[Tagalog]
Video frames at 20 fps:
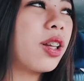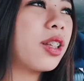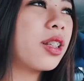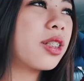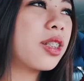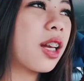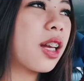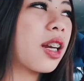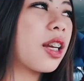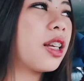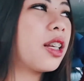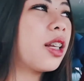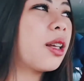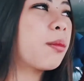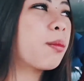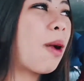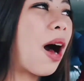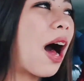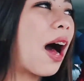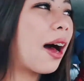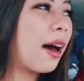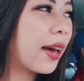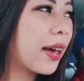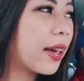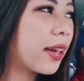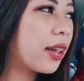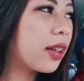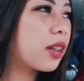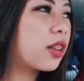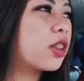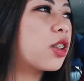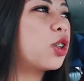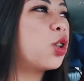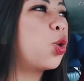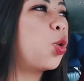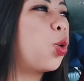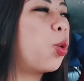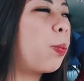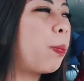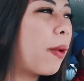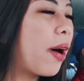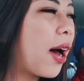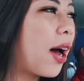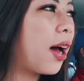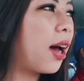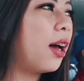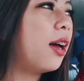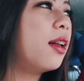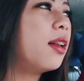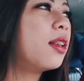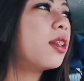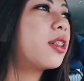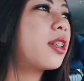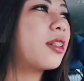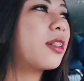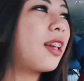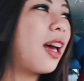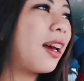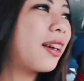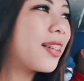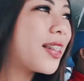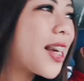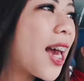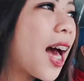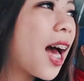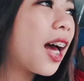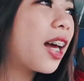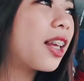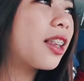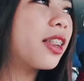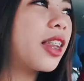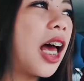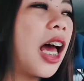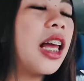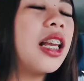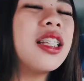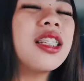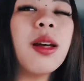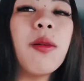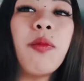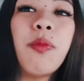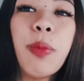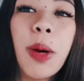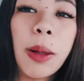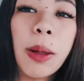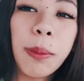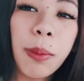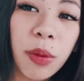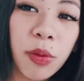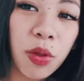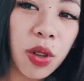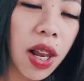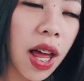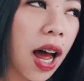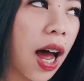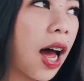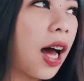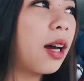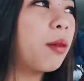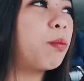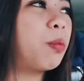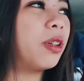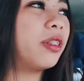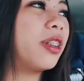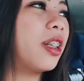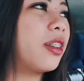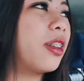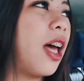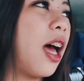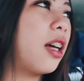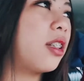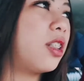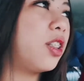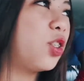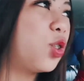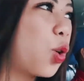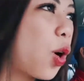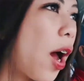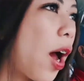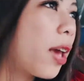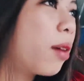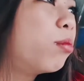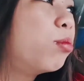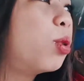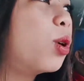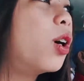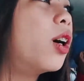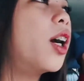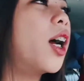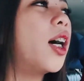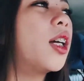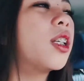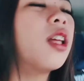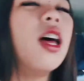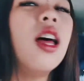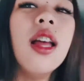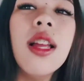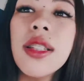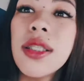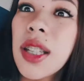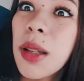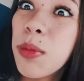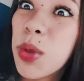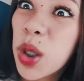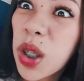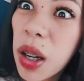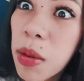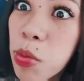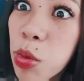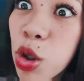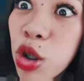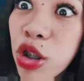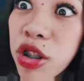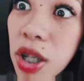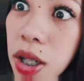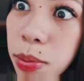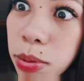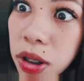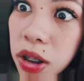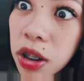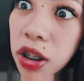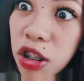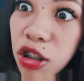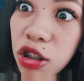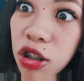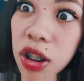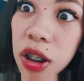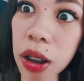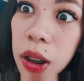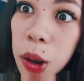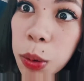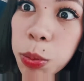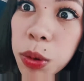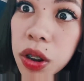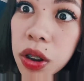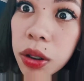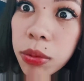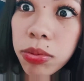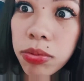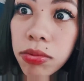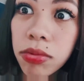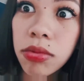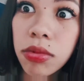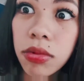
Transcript: ka ng sariling bahay, Sana. lupa, oh. sasakyan, dahil sa pagbablog, pagta-taxi driver, at subscribe nyo siya, pag hindi nyo sinubscribe.